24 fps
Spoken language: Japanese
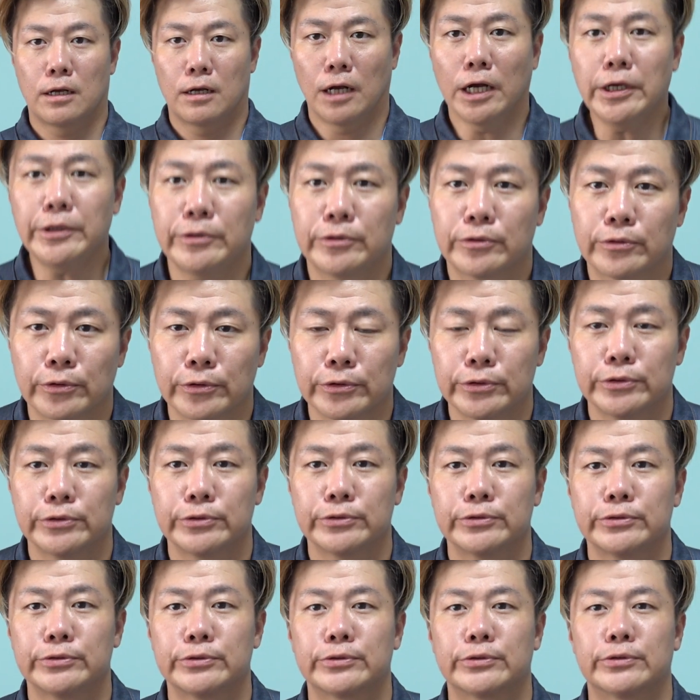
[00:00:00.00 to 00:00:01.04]
はいとい
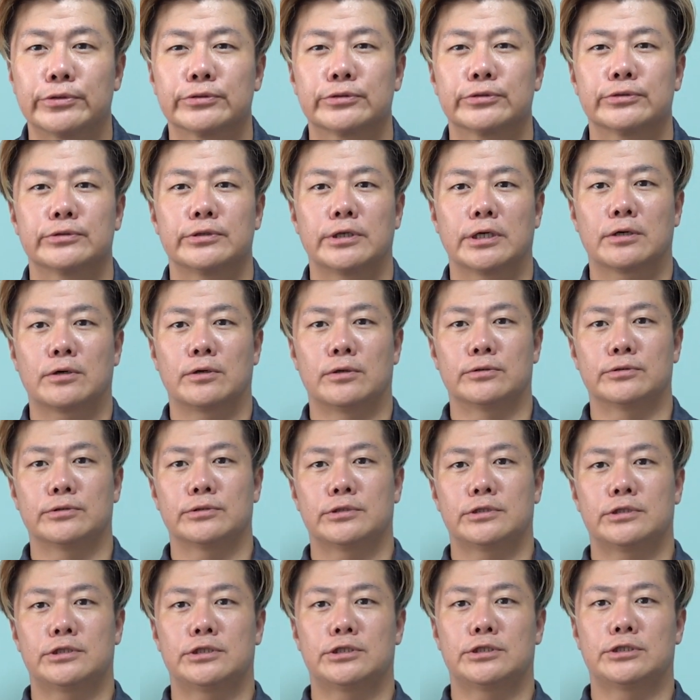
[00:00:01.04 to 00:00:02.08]
うことで
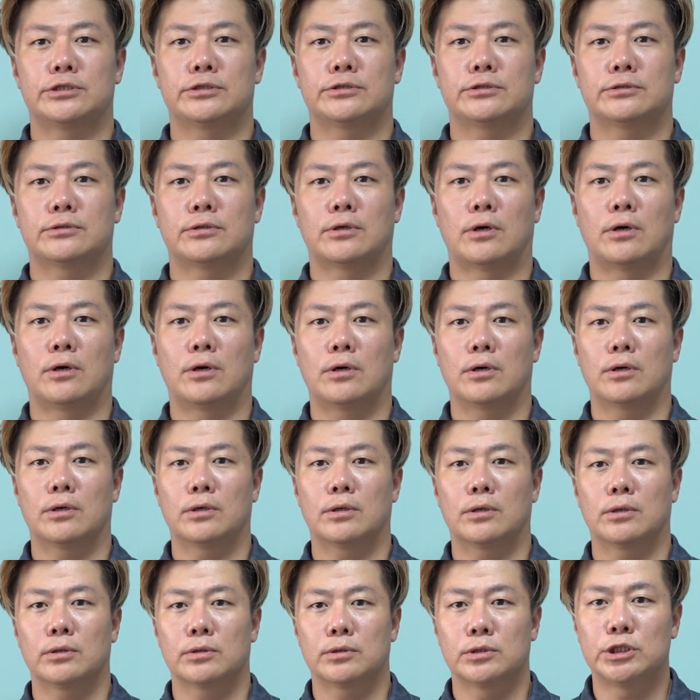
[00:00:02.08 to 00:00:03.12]
今週の
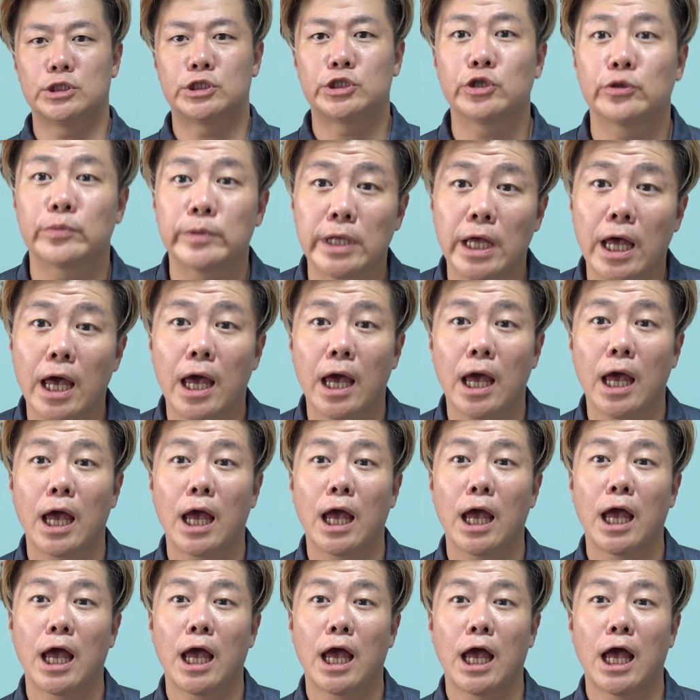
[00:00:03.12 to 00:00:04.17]
日曜日ね
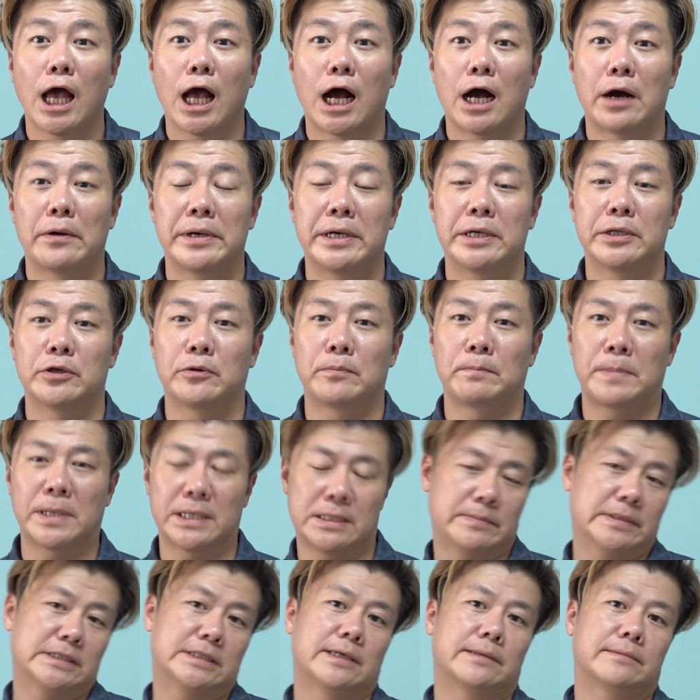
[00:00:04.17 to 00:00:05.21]
アウェーの
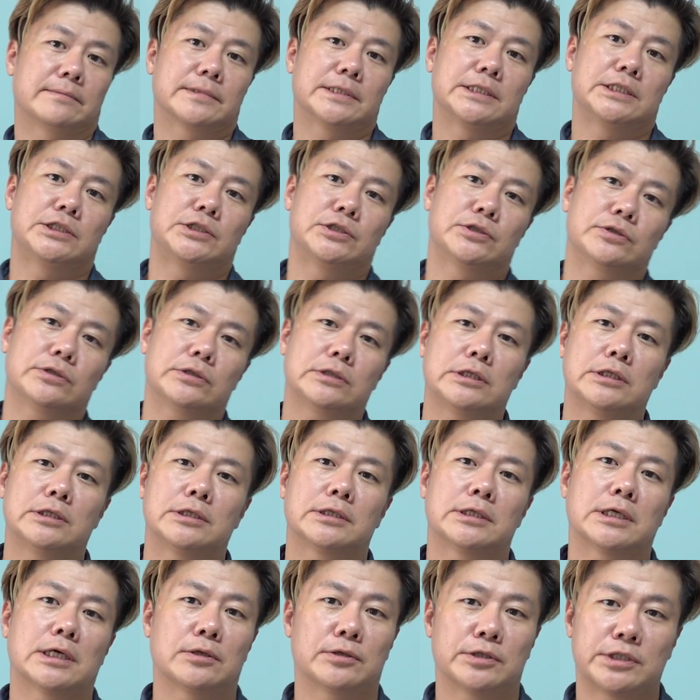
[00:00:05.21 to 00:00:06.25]
パルマ戦非常に
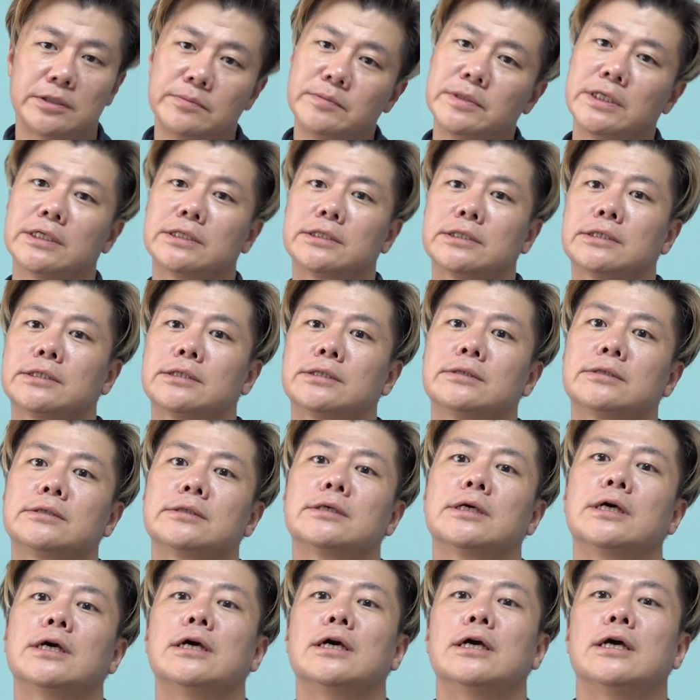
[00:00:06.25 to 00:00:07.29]
楽しみで
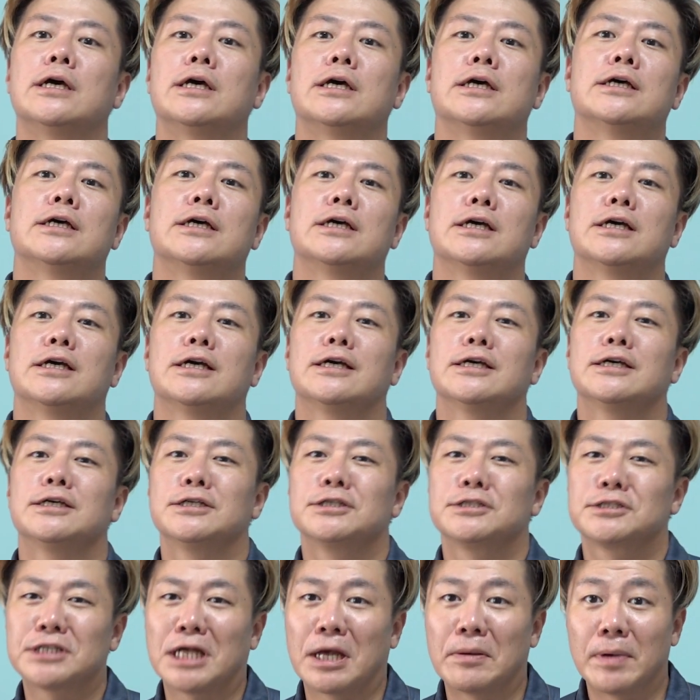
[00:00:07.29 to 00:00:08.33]
す
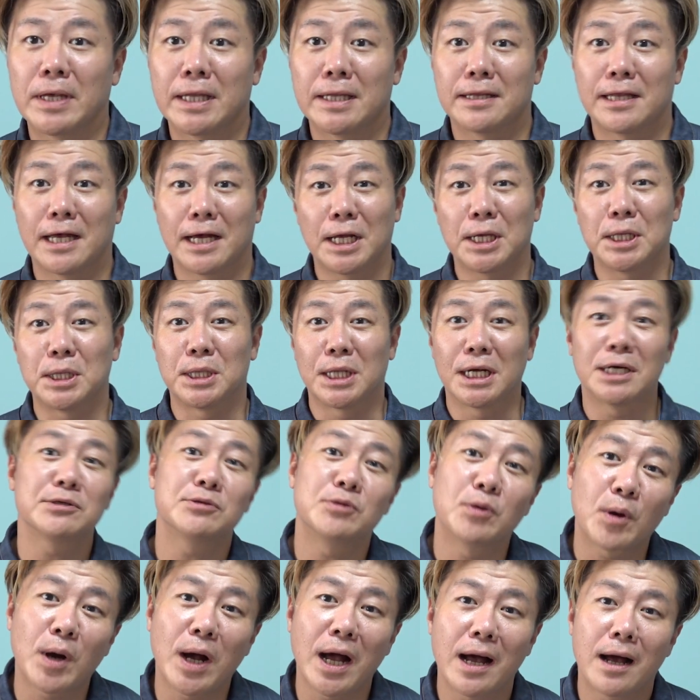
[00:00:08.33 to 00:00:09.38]
スタメン誰になる
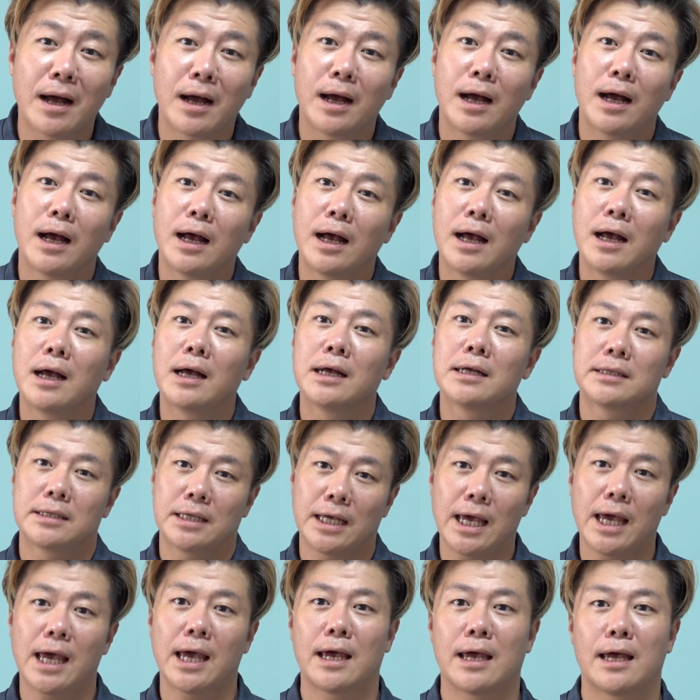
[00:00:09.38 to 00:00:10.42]
のか
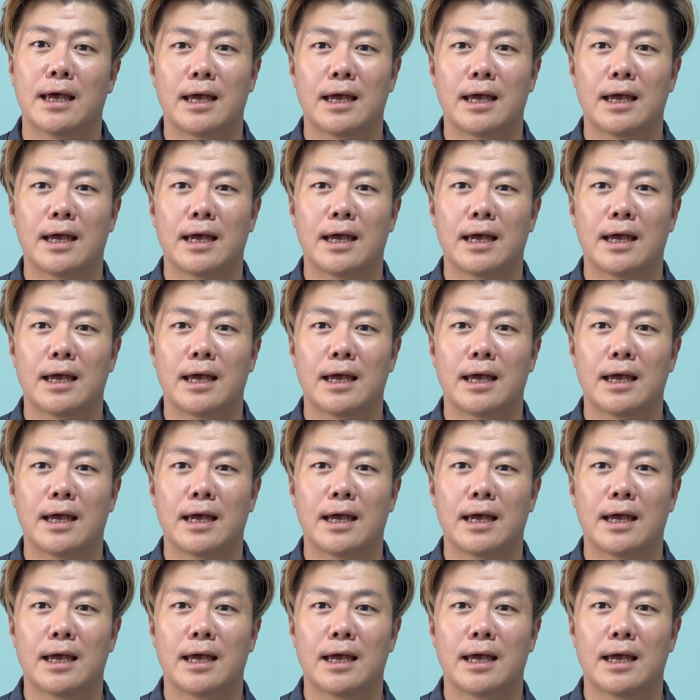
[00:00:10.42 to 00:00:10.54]
ね